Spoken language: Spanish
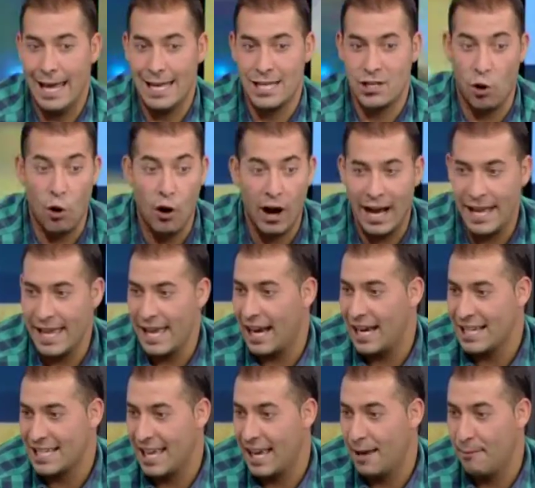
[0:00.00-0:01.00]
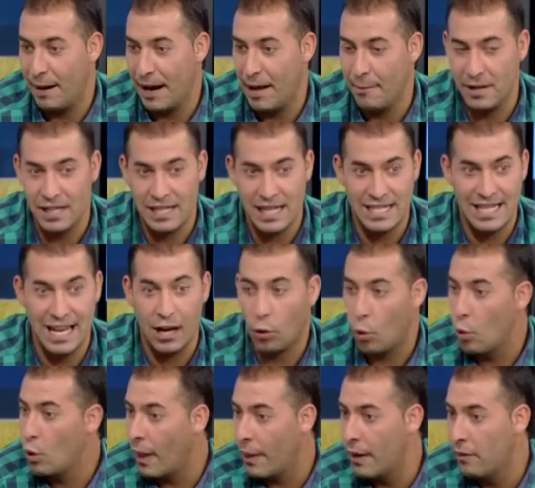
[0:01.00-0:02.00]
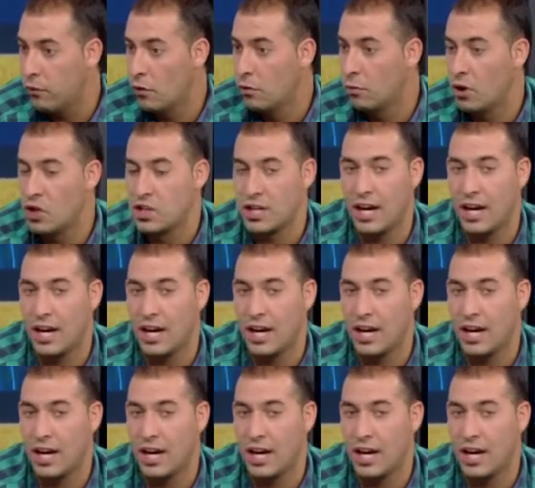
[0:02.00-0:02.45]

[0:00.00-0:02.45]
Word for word: son gallegas que para mí esa es la cura del fútbol